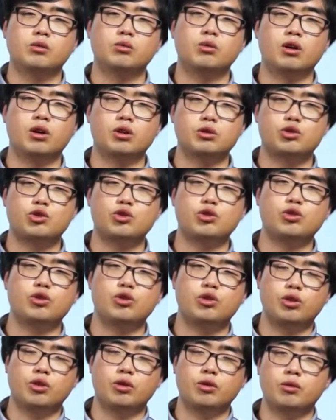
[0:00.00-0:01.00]
我
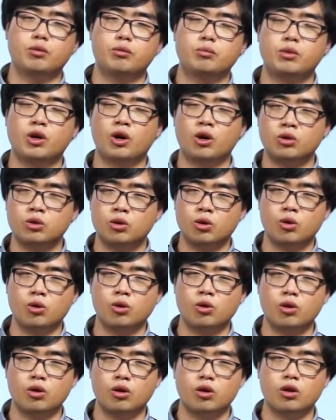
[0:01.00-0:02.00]
去明洞，